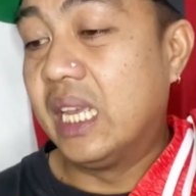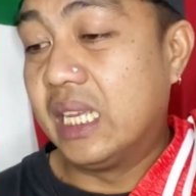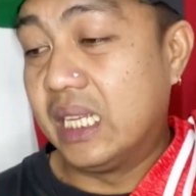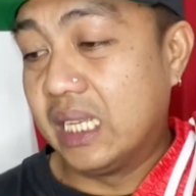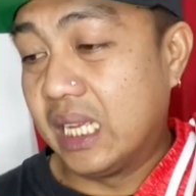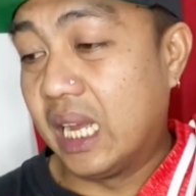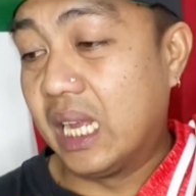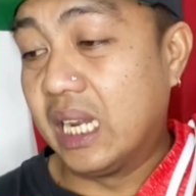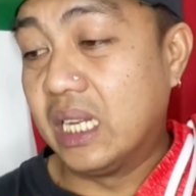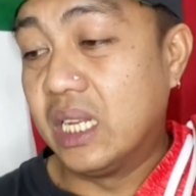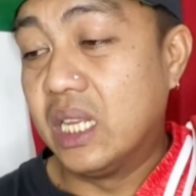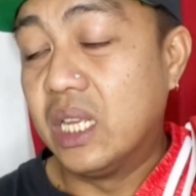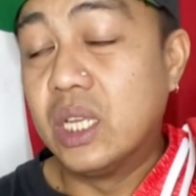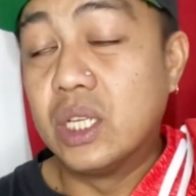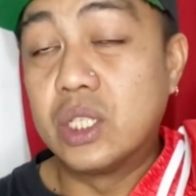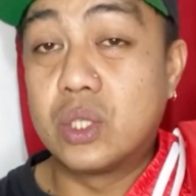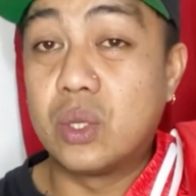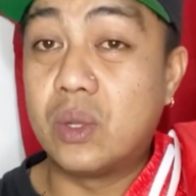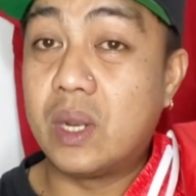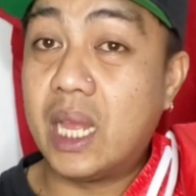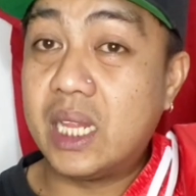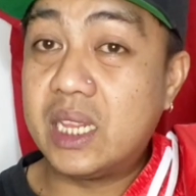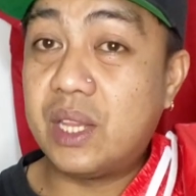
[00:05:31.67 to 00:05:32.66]
Yan.
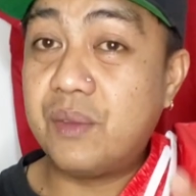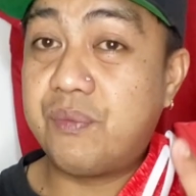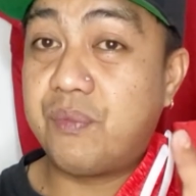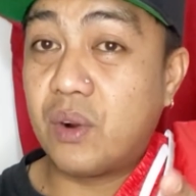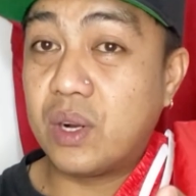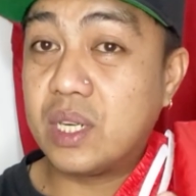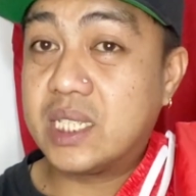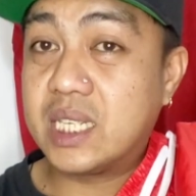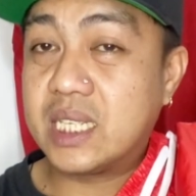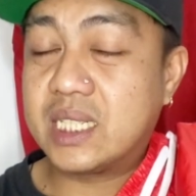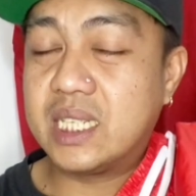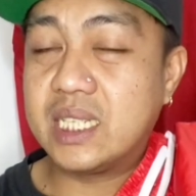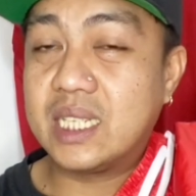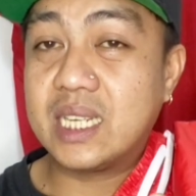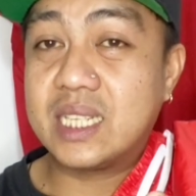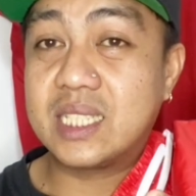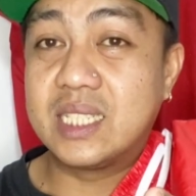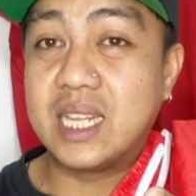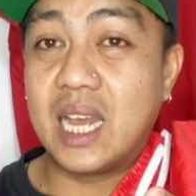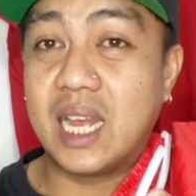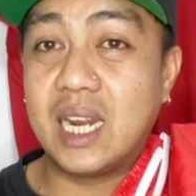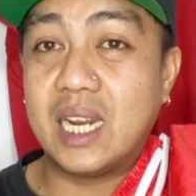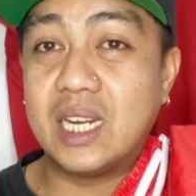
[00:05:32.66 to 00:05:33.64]
So $94.66
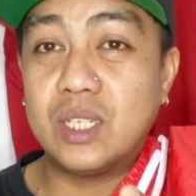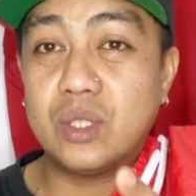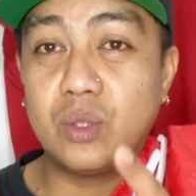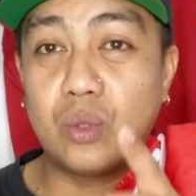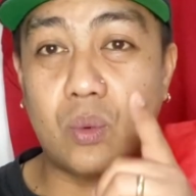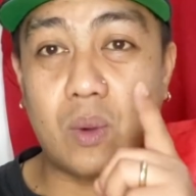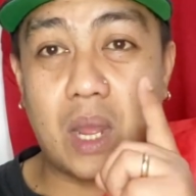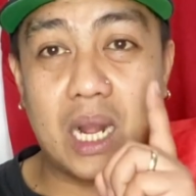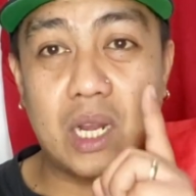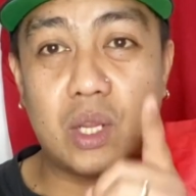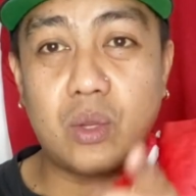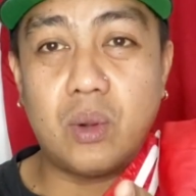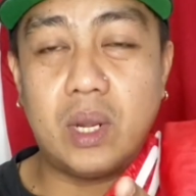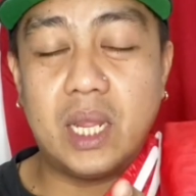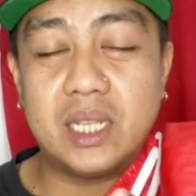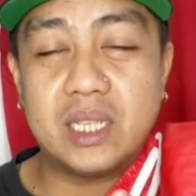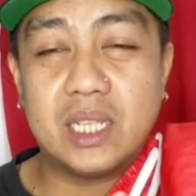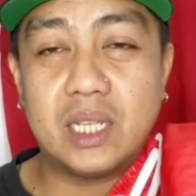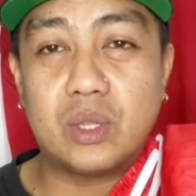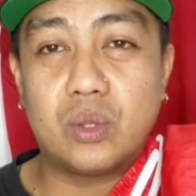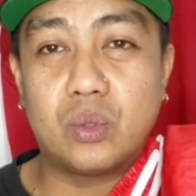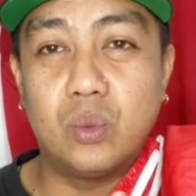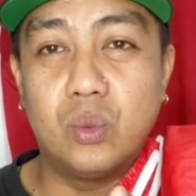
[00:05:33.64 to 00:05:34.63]
to
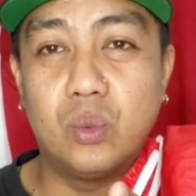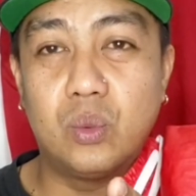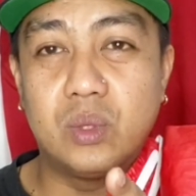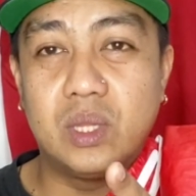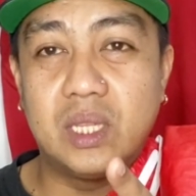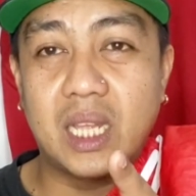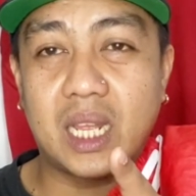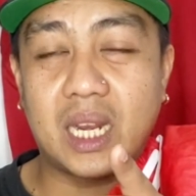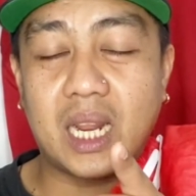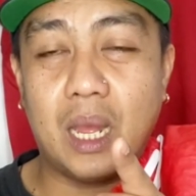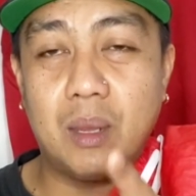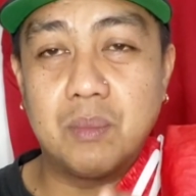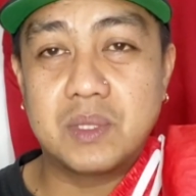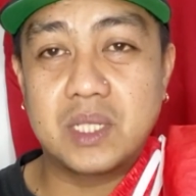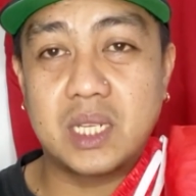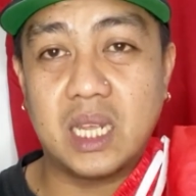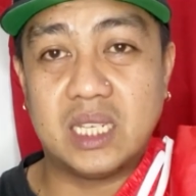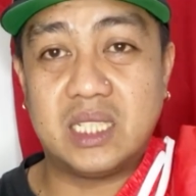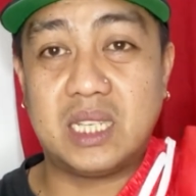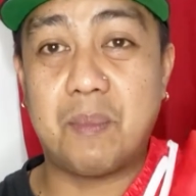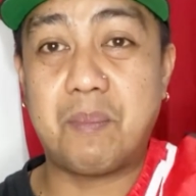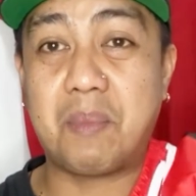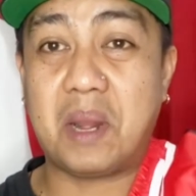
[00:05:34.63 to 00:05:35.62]
calculate it to dirhams
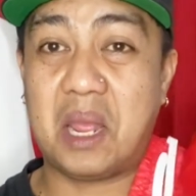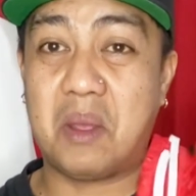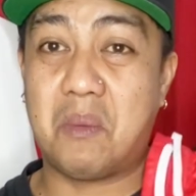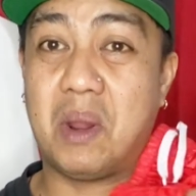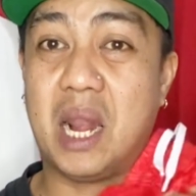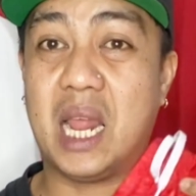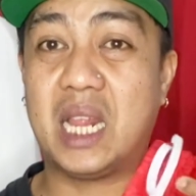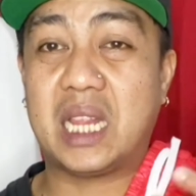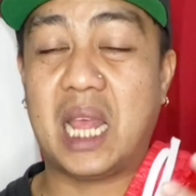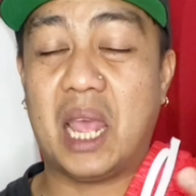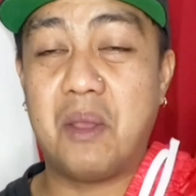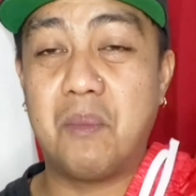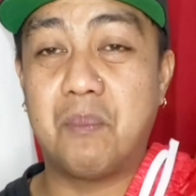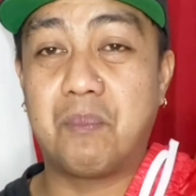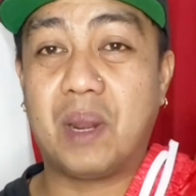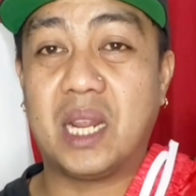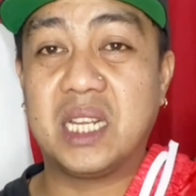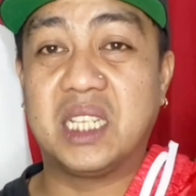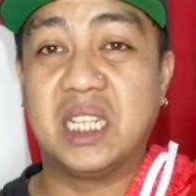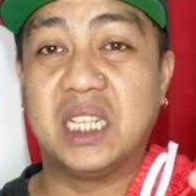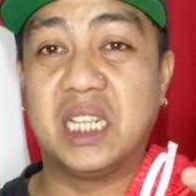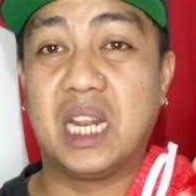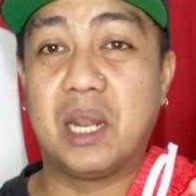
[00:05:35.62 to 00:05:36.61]
guys. syempre wala tayong
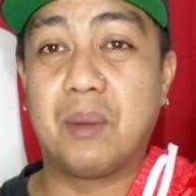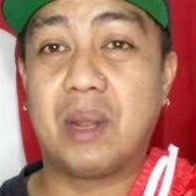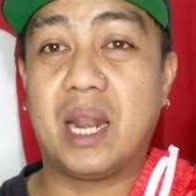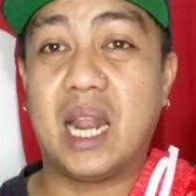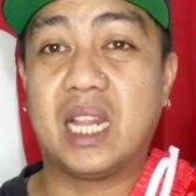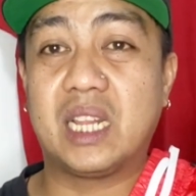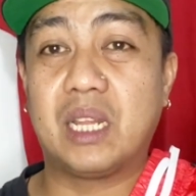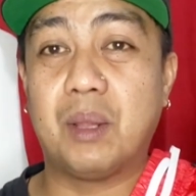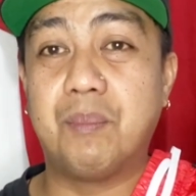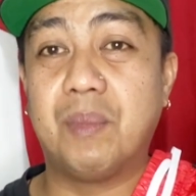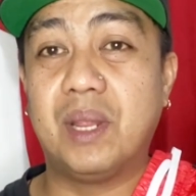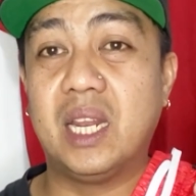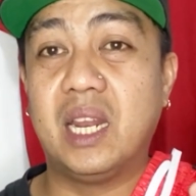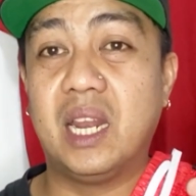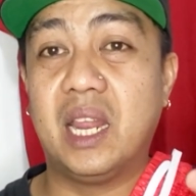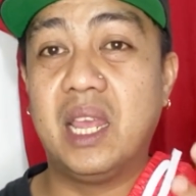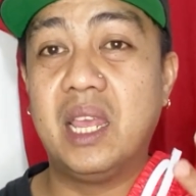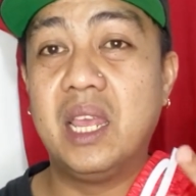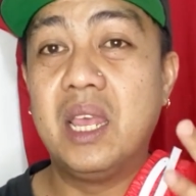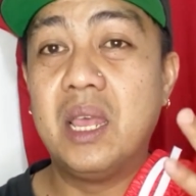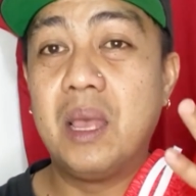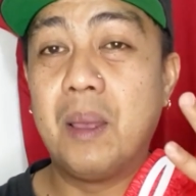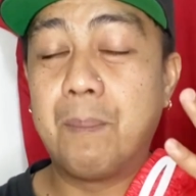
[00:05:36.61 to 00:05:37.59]
price, hindi naman natin binili.
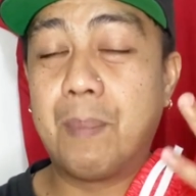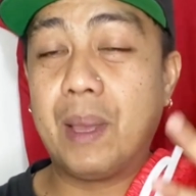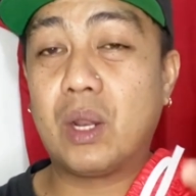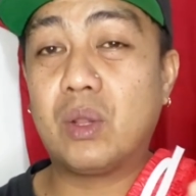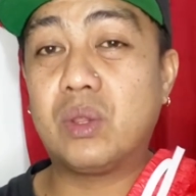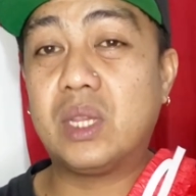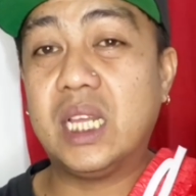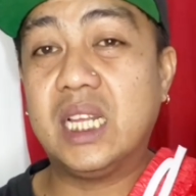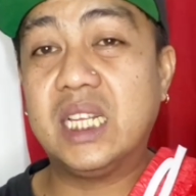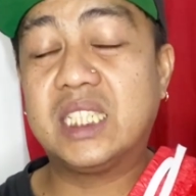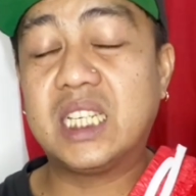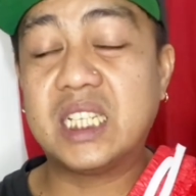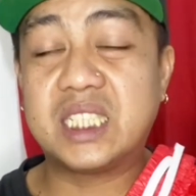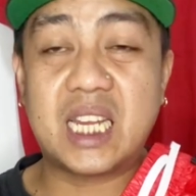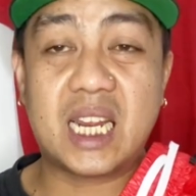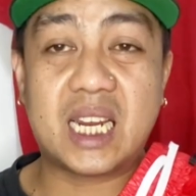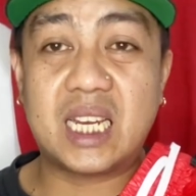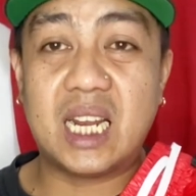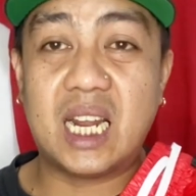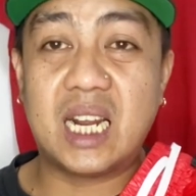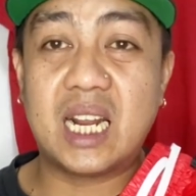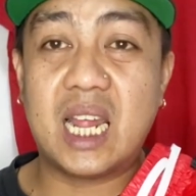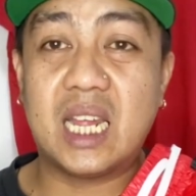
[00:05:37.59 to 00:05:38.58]
Pero
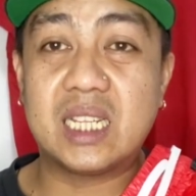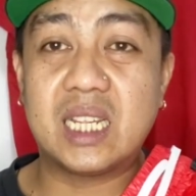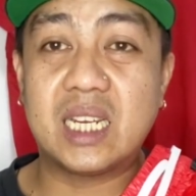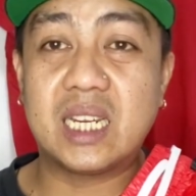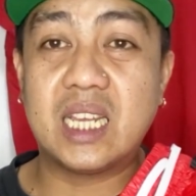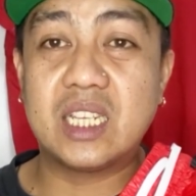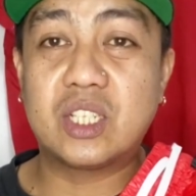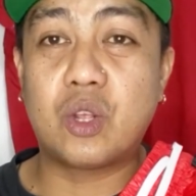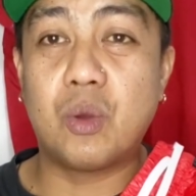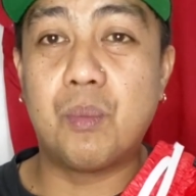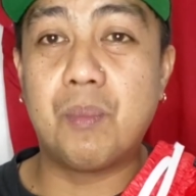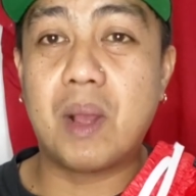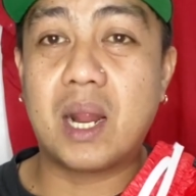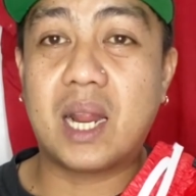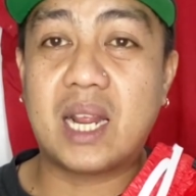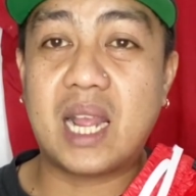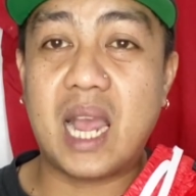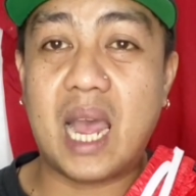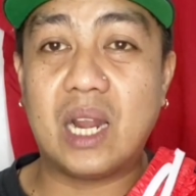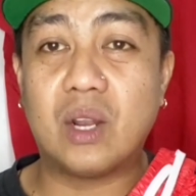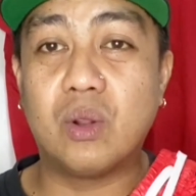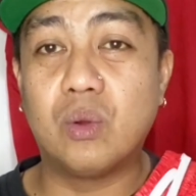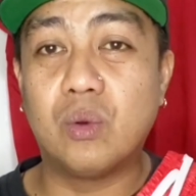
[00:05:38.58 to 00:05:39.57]
i-check lang natin guys kung
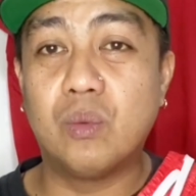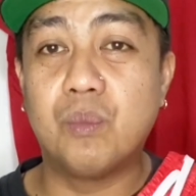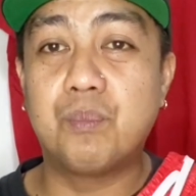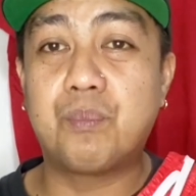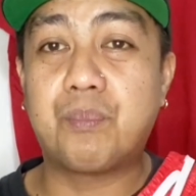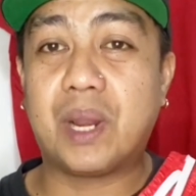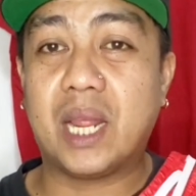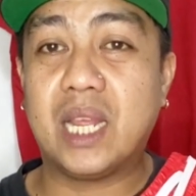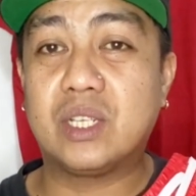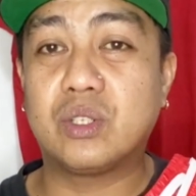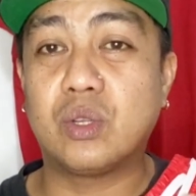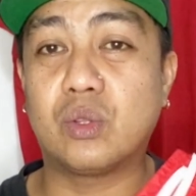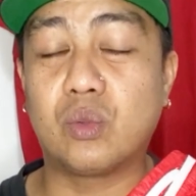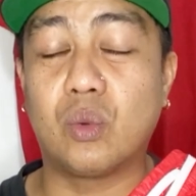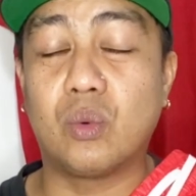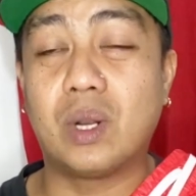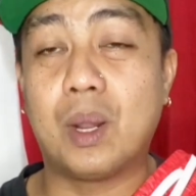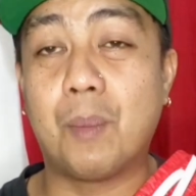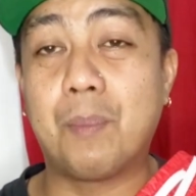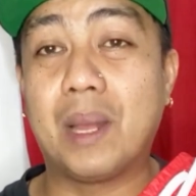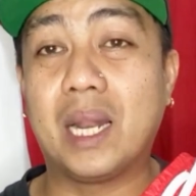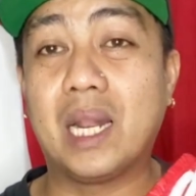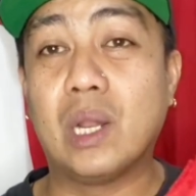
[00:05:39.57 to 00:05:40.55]
magkano presyo kung
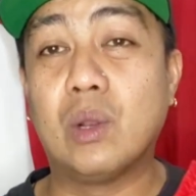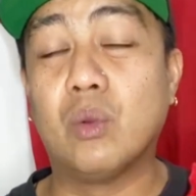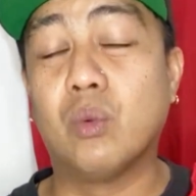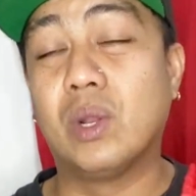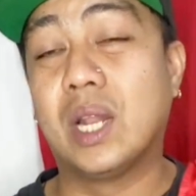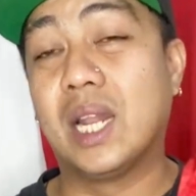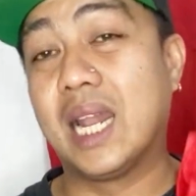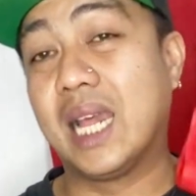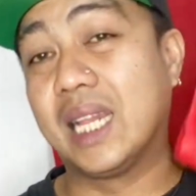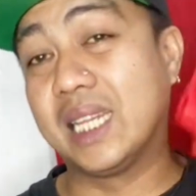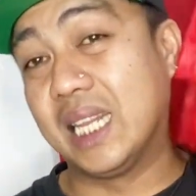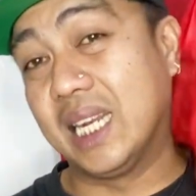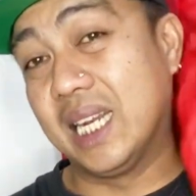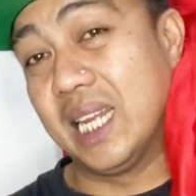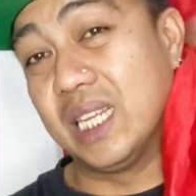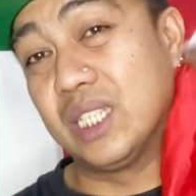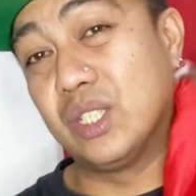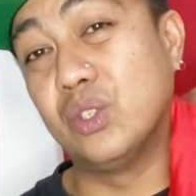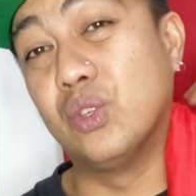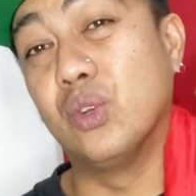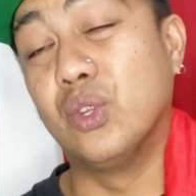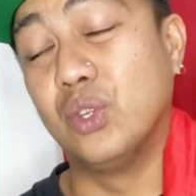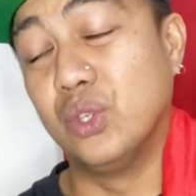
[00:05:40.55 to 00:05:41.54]
napanalunan natin
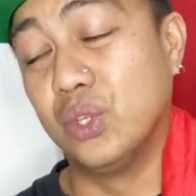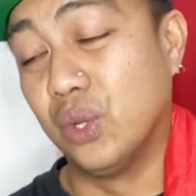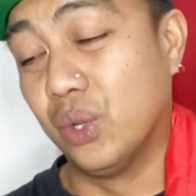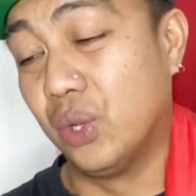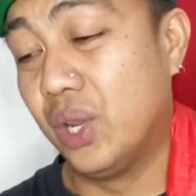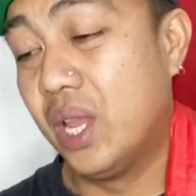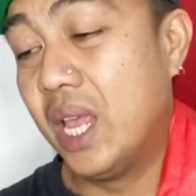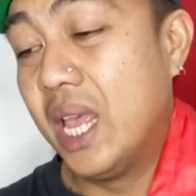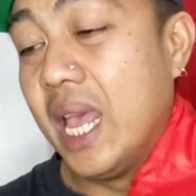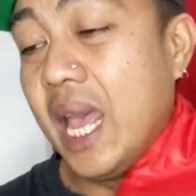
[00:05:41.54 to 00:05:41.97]
guys. Yun yun.